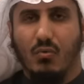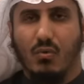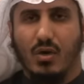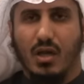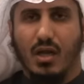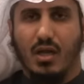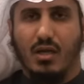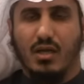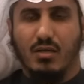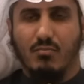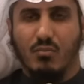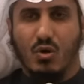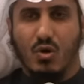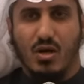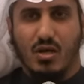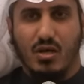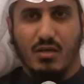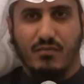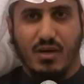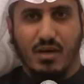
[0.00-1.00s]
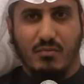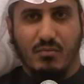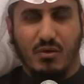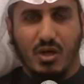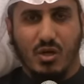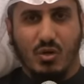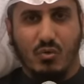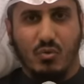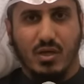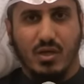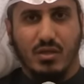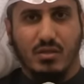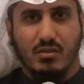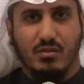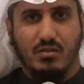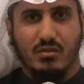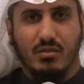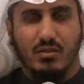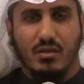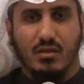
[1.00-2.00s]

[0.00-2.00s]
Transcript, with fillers: ولكن مواقفها مع الكويت